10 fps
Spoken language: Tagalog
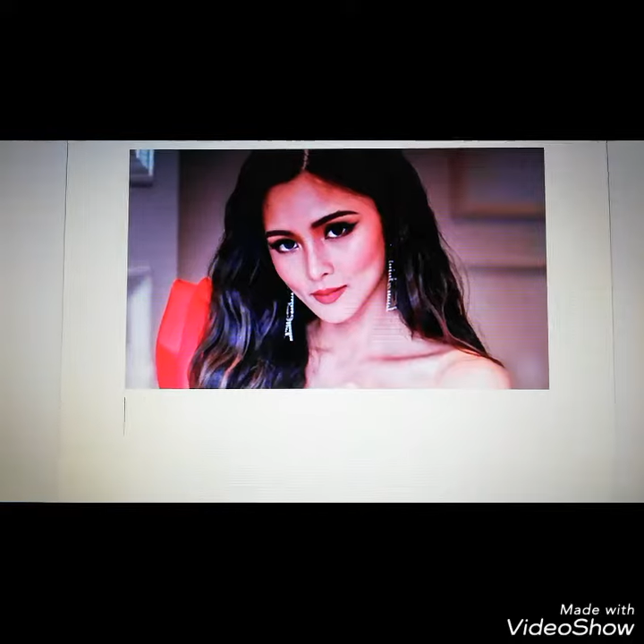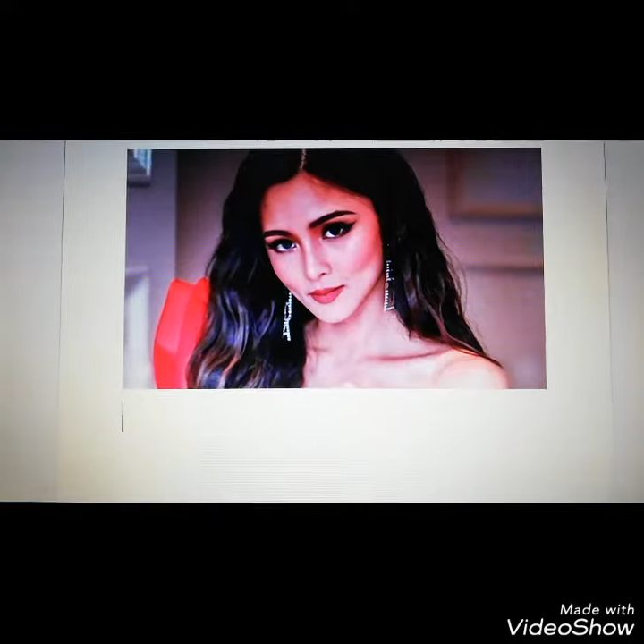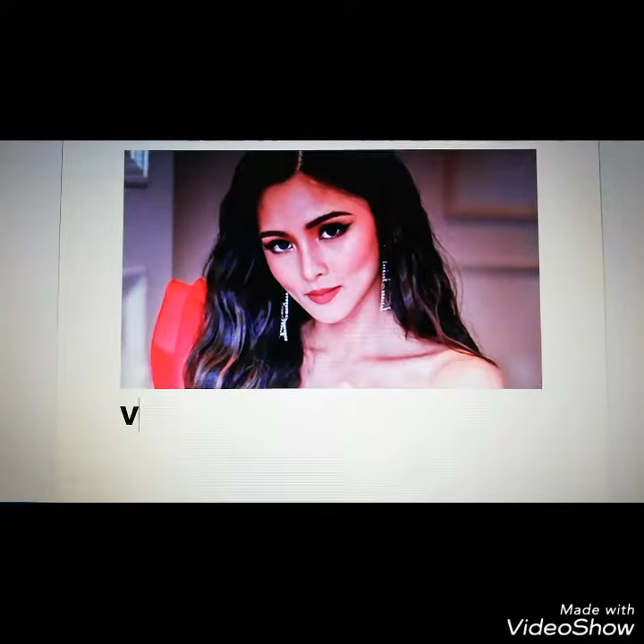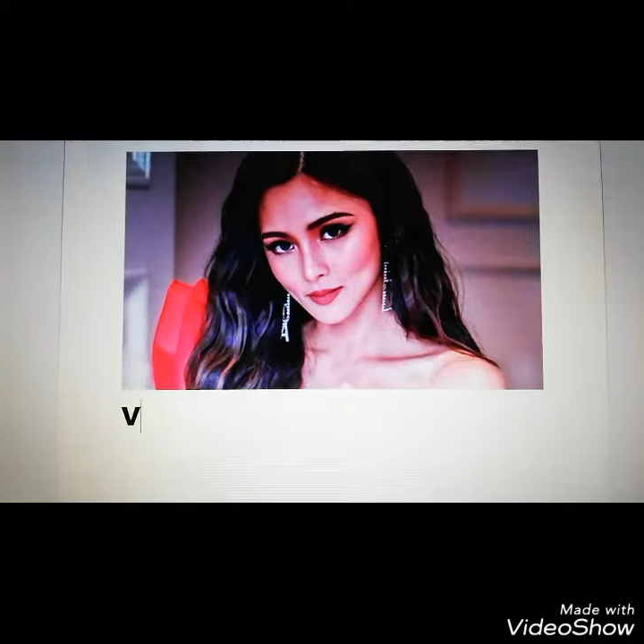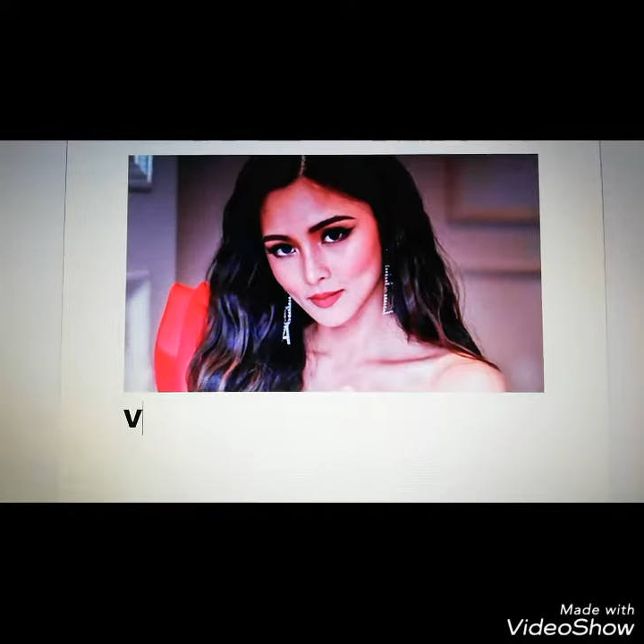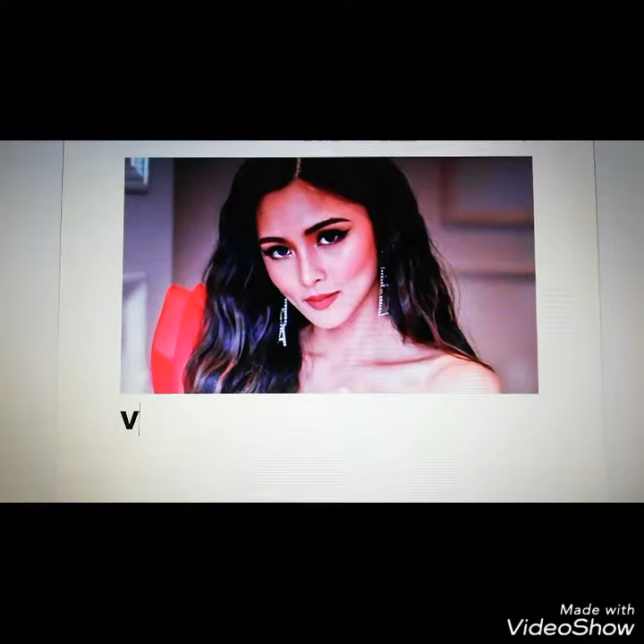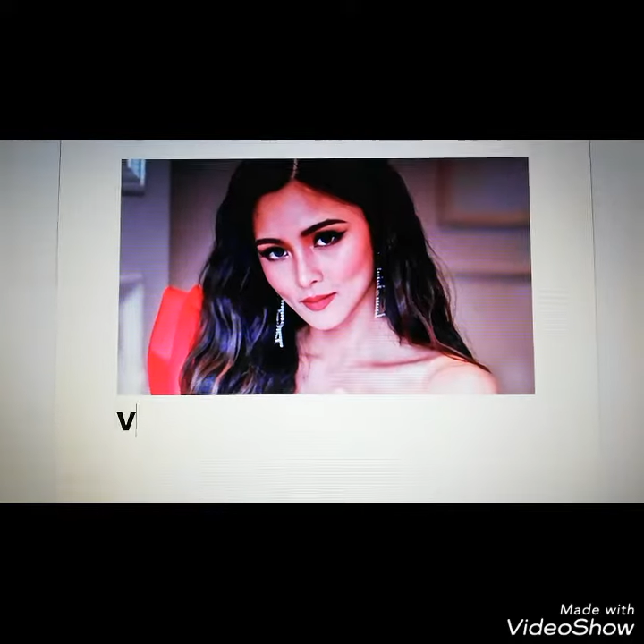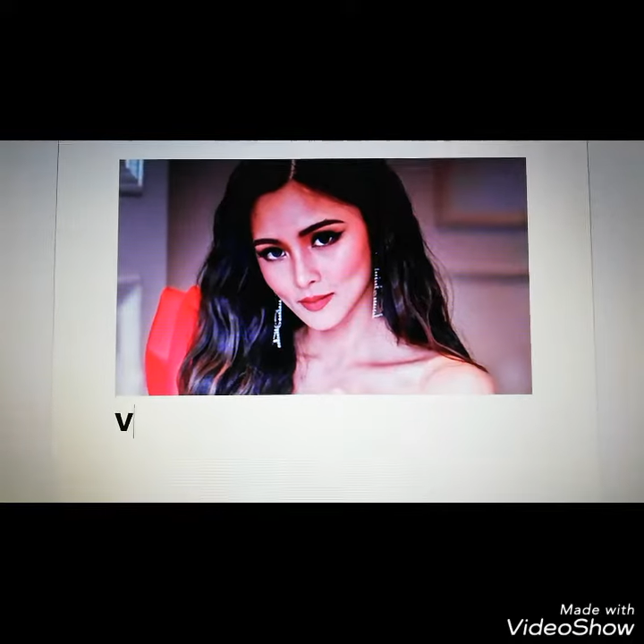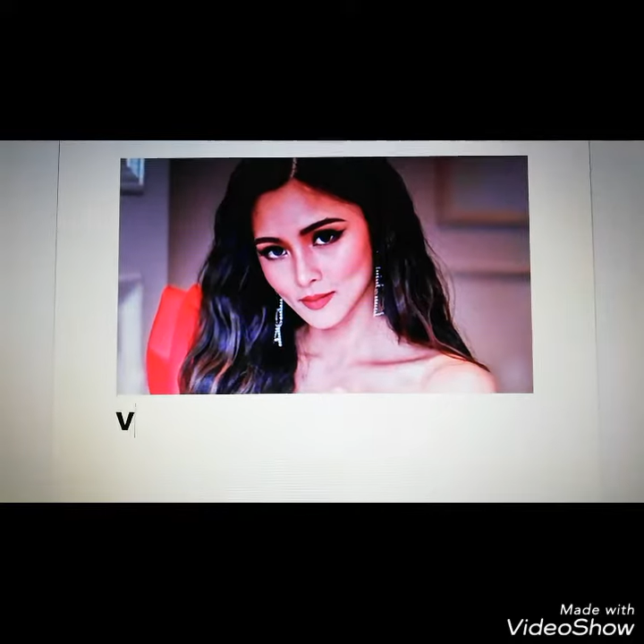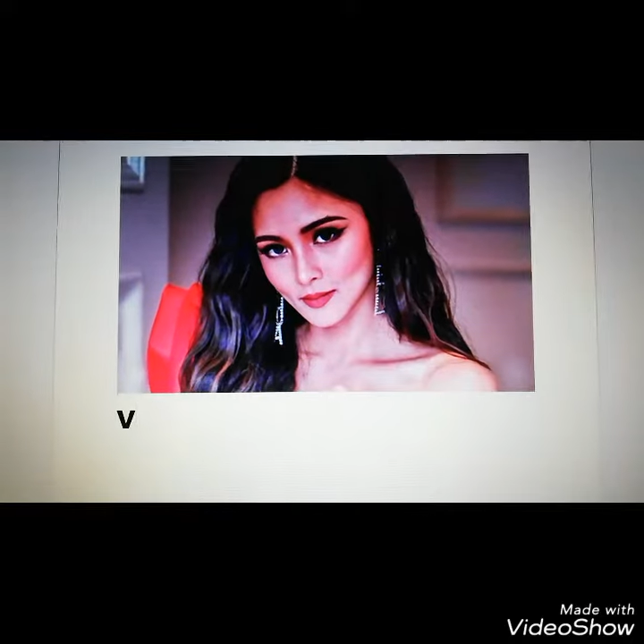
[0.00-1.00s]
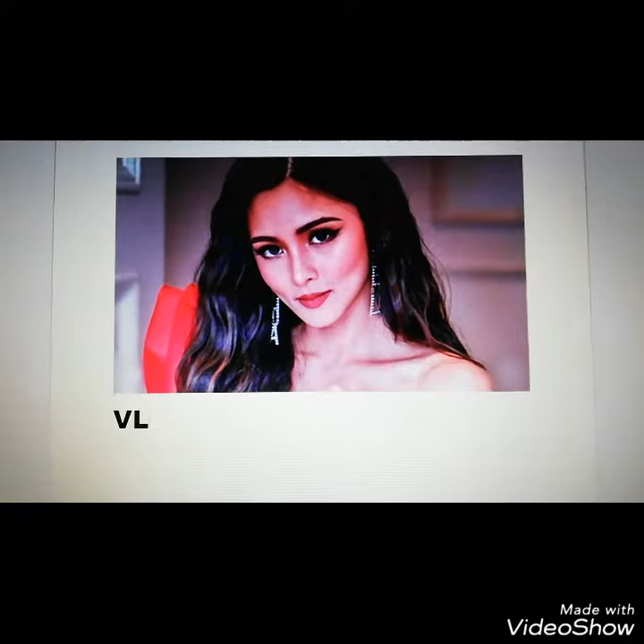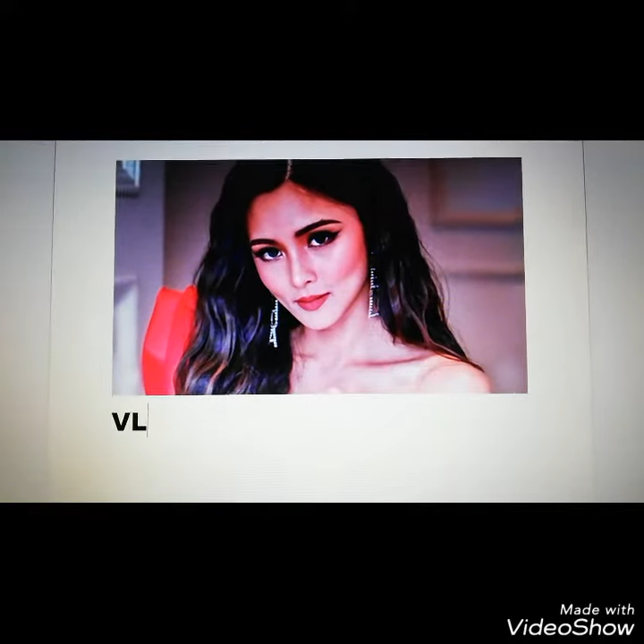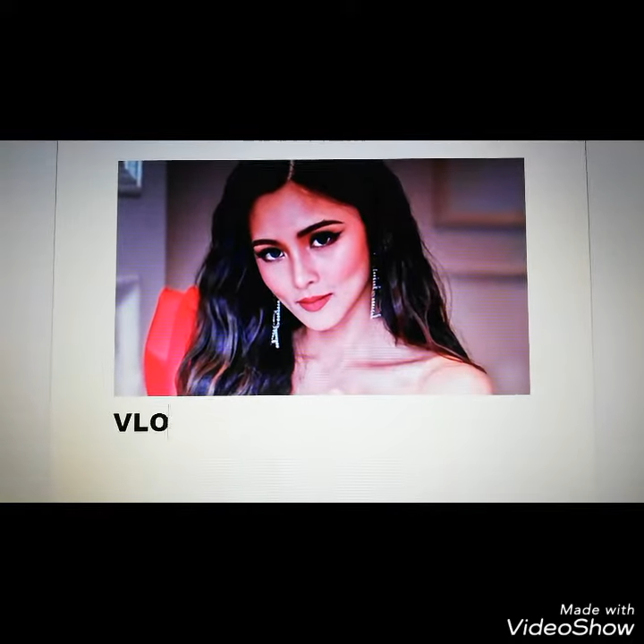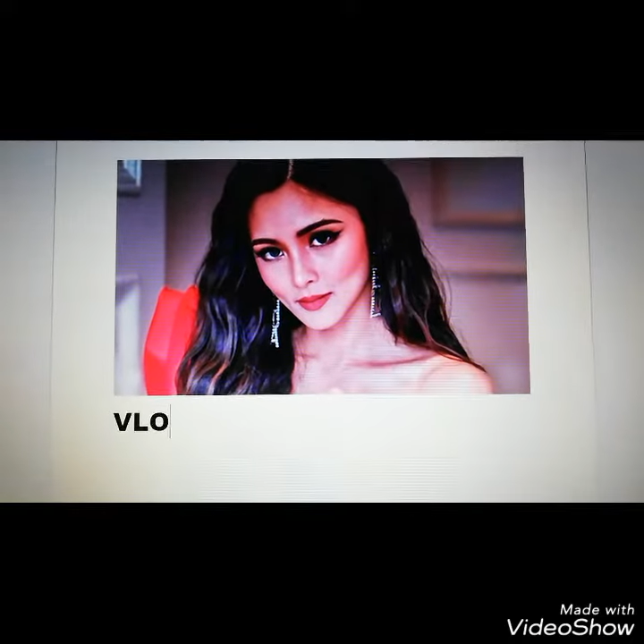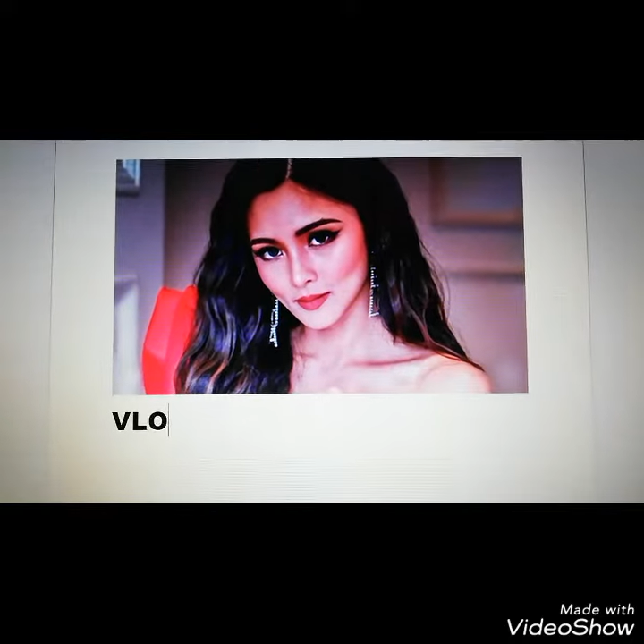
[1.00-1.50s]
Hello mga
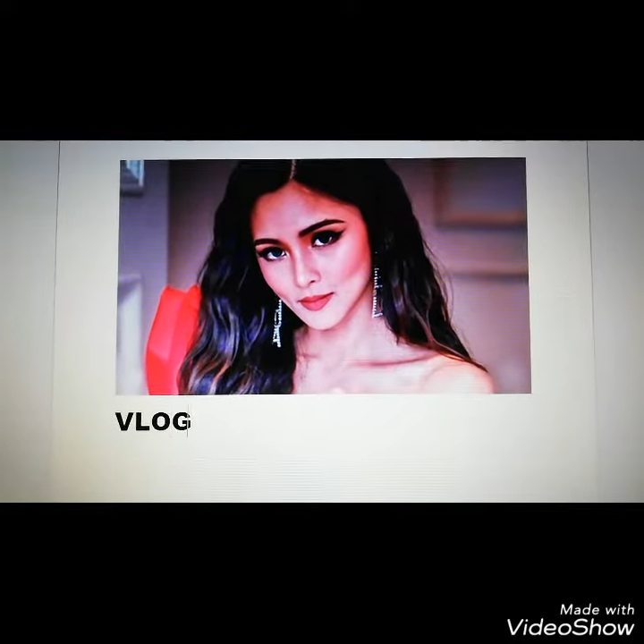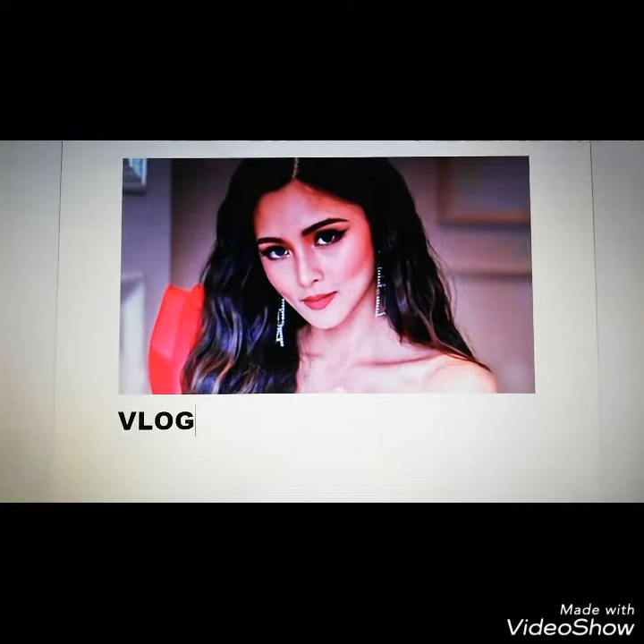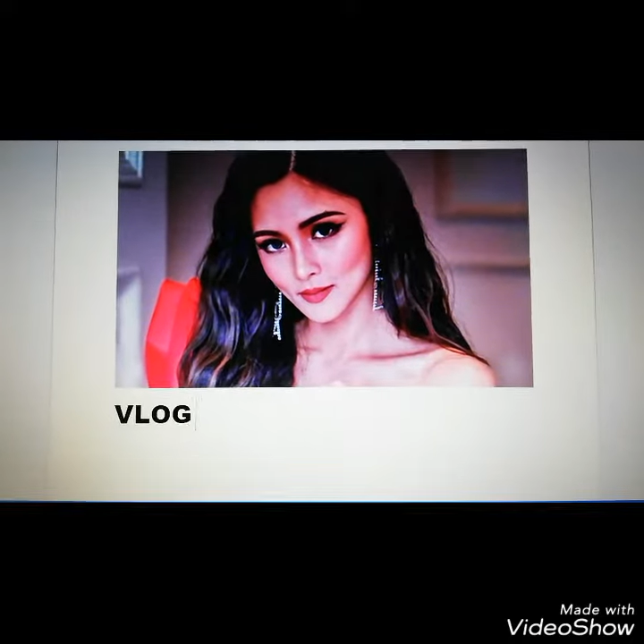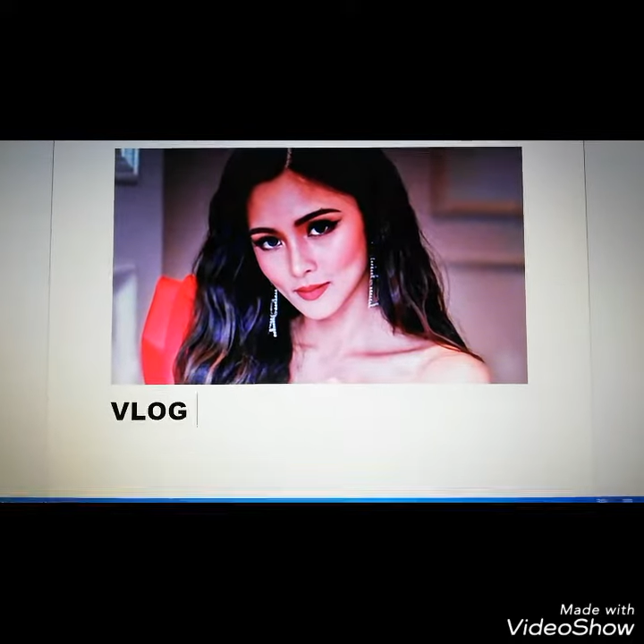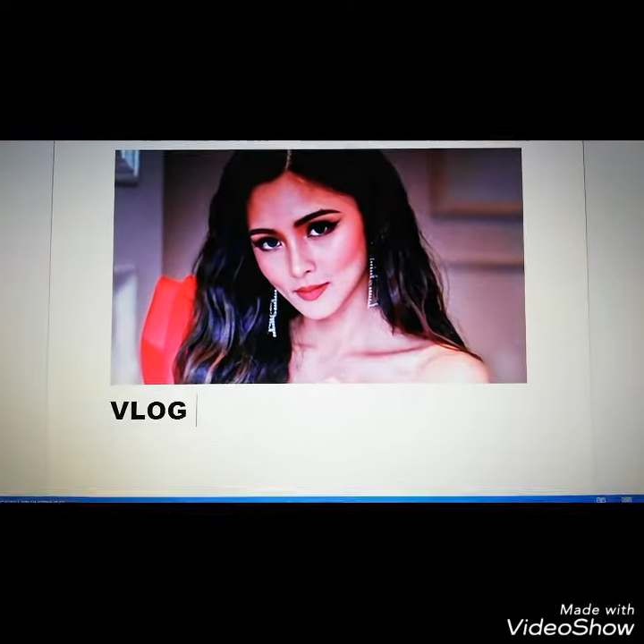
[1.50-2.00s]
kakimchu!